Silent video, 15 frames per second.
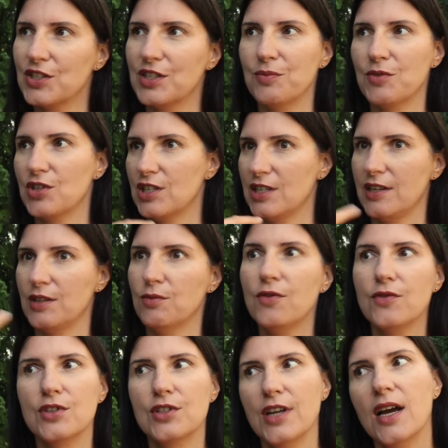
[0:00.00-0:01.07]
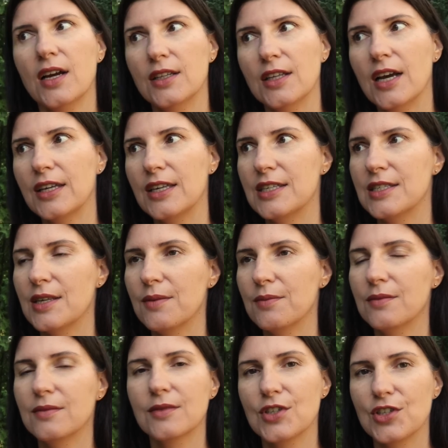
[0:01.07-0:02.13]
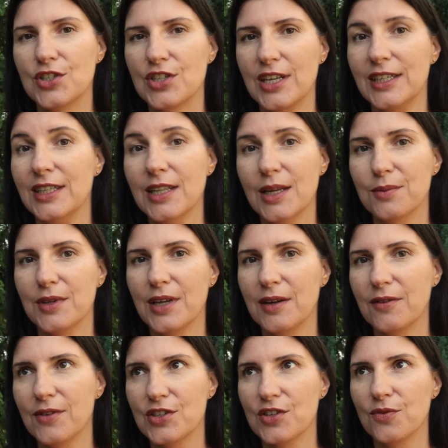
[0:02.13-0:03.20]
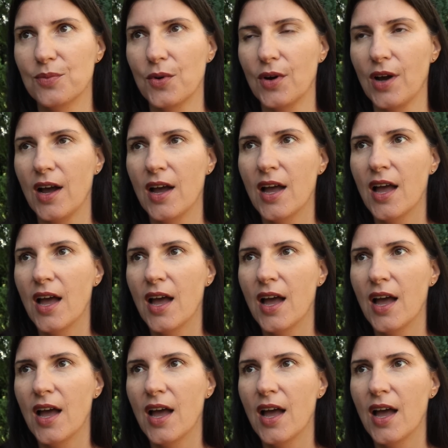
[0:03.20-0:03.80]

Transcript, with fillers: wiesz, ty możesz nawet mówić, tak, tak, jestem chrześcijaninem, ja wierzę w Boga,